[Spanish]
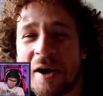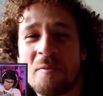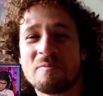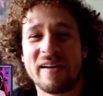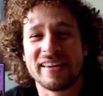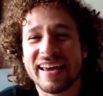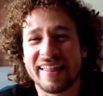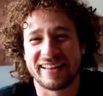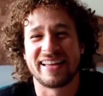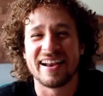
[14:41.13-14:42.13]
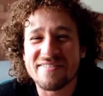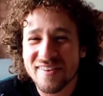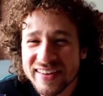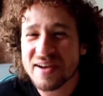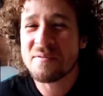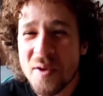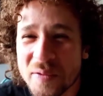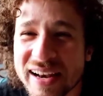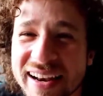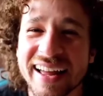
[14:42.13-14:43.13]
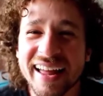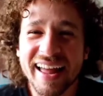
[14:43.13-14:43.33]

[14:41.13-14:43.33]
compañía de telefonía móvil.